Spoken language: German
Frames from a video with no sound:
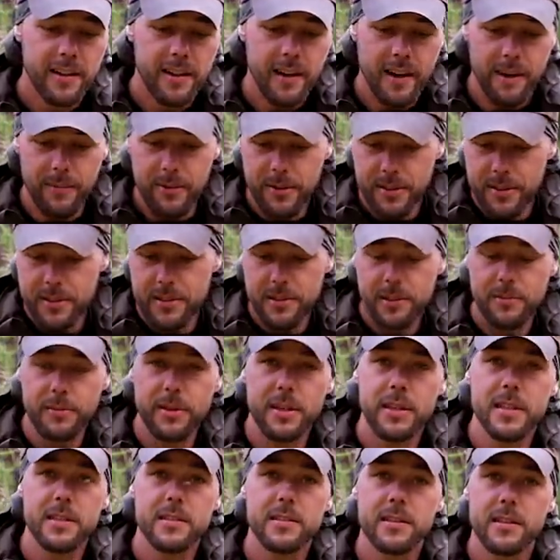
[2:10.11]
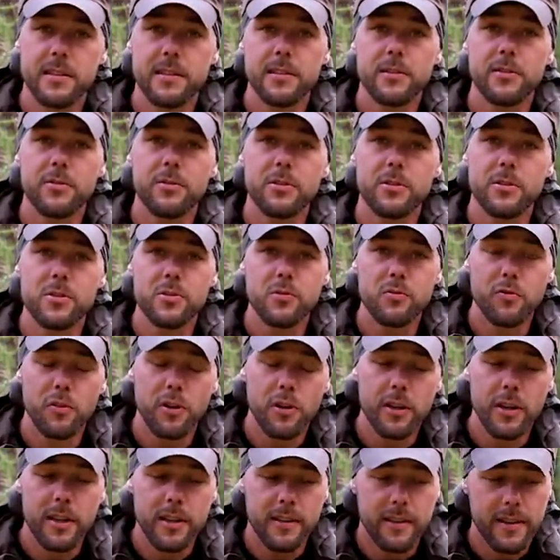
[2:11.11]
aber das habe ich gestern durch
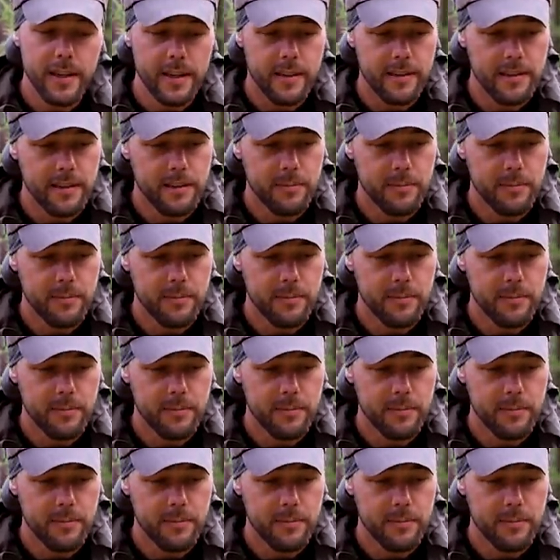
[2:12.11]
Zufall entdeckt.